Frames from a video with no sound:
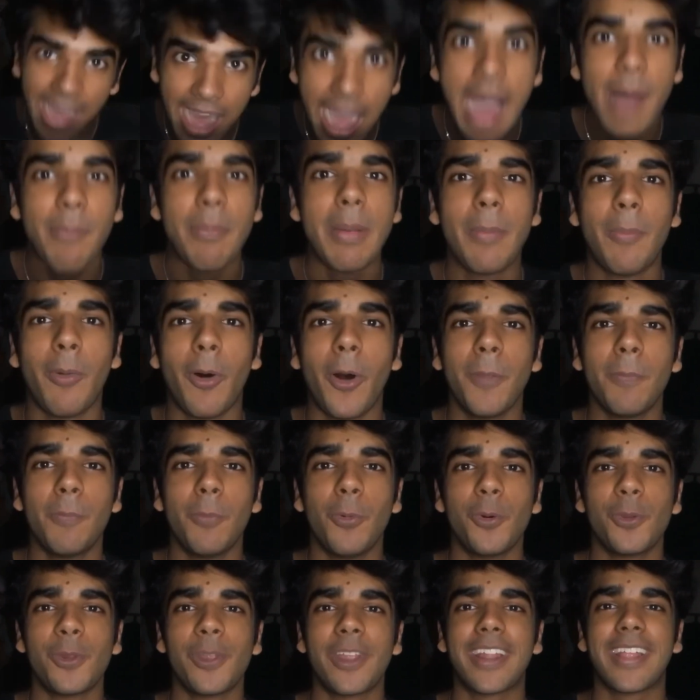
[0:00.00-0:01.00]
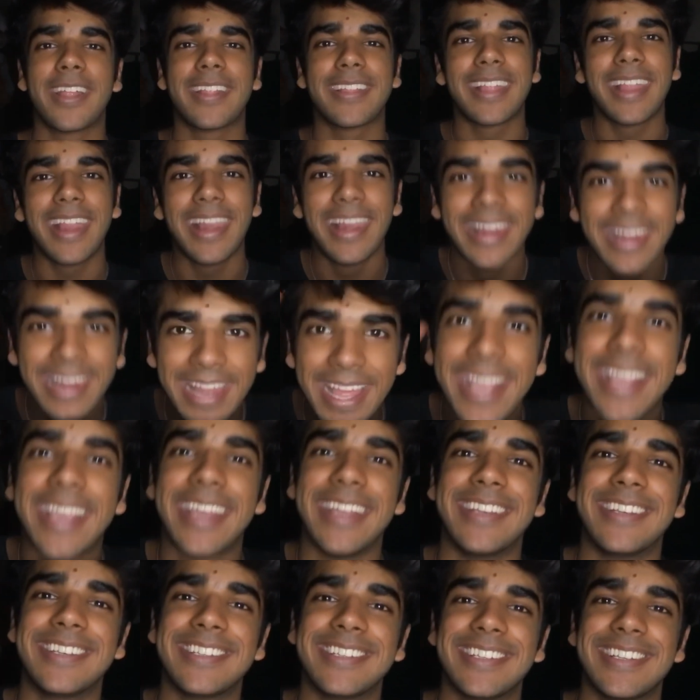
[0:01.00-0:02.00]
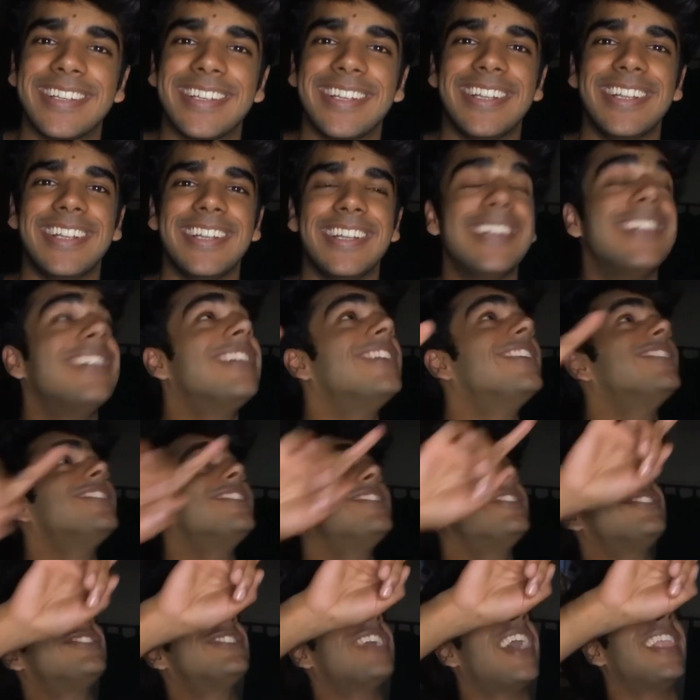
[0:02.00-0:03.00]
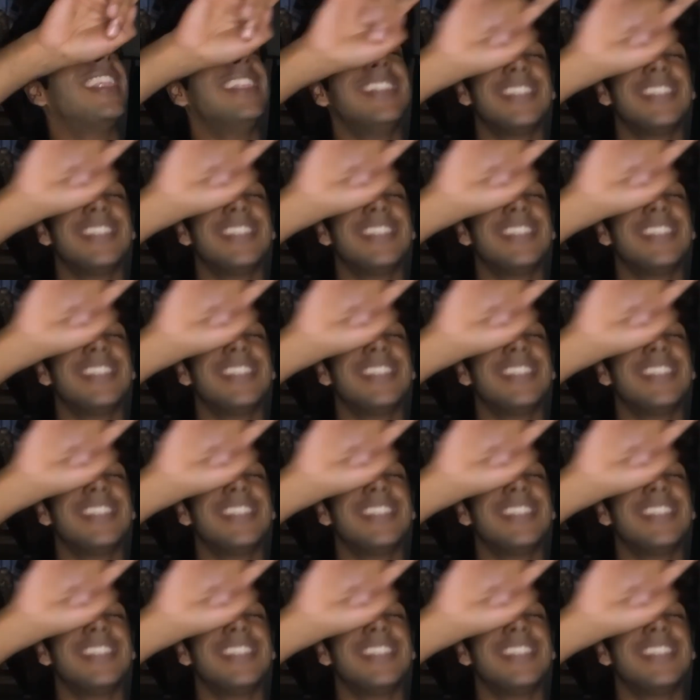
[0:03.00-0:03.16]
हाँ मैं बहुत बोर हो रहा था लेकिन चैलेंज